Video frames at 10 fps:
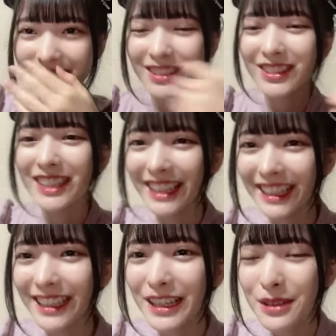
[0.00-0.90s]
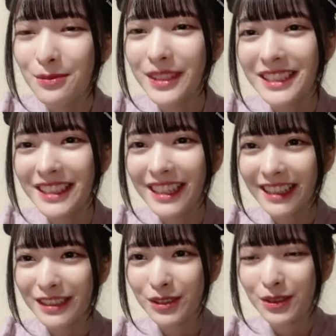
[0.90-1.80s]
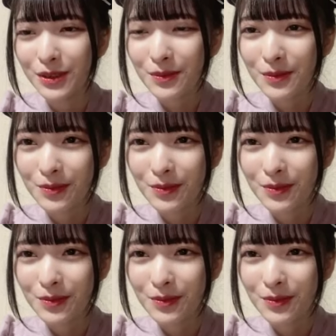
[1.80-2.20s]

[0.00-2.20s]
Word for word: そのなんか別になんかその